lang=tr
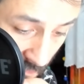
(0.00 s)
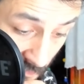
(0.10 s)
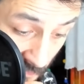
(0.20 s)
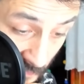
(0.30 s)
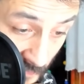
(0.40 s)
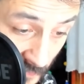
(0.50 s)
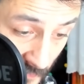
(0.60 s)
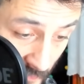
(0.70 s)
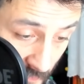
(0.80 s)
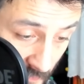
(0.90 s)

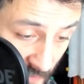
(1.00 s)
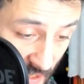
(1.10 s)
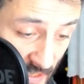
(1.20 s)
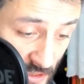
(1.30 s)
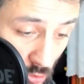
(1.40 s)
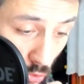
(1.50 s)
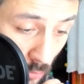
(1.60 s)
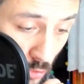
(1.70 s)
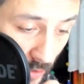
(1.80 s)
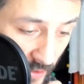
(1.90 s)
Hmm, yes
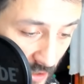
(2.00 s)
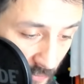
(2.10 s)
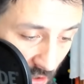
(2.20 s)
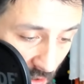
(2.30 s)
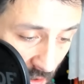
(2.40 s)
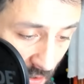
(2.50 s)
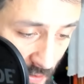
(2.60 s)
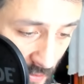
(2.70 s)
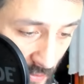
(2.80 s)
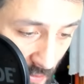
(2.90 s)
durmuyor adam ya.
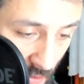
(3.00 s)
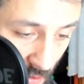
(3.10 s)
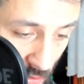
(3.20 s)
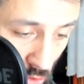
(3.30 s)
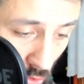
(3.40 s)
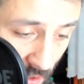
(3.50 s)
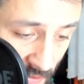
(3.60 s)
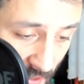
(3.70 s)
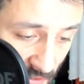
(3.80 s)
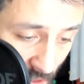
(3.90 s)
Çok
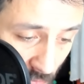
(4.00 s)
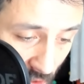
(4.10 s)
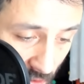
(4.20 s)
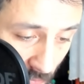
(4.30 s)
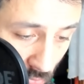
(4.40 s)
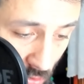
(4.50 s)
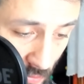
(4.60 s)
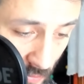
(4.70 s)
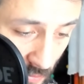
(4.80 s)
enteresan bir adam bu.